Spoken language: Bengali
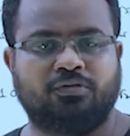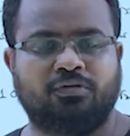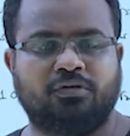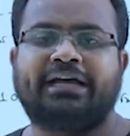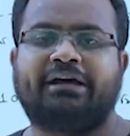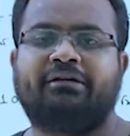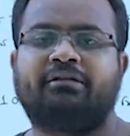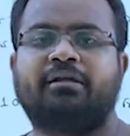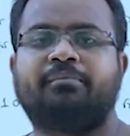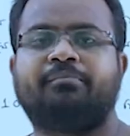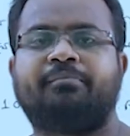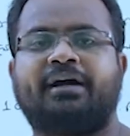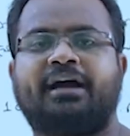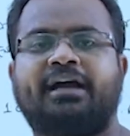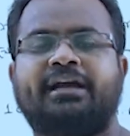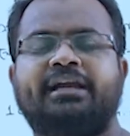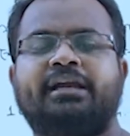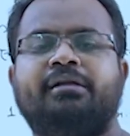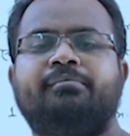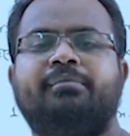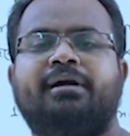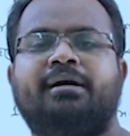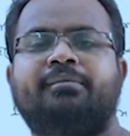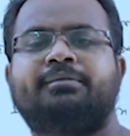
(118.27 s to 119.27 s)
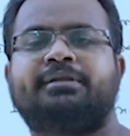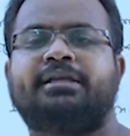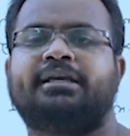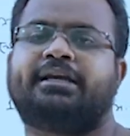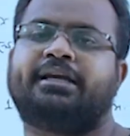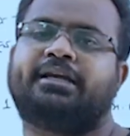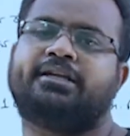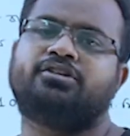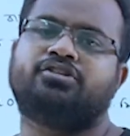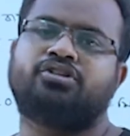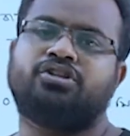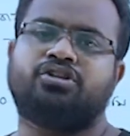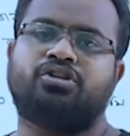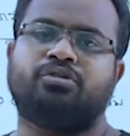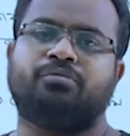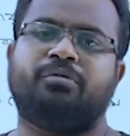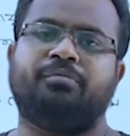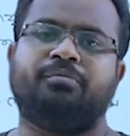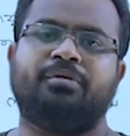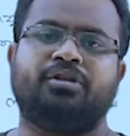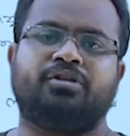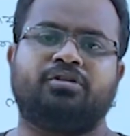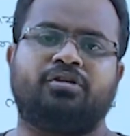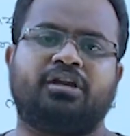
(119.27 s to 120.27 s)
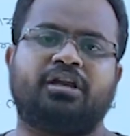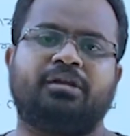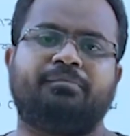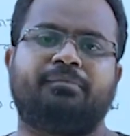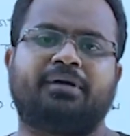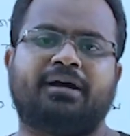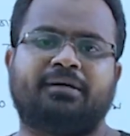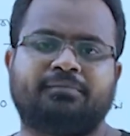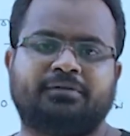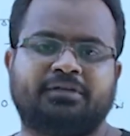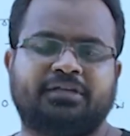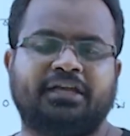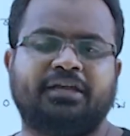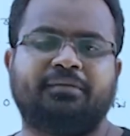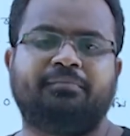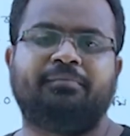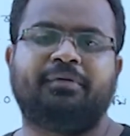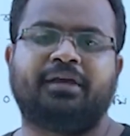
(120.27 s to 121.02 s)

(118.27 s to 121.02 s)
তাহলে বাইরের মাপ থেকে যদি তুমি ভিতরের মাপটি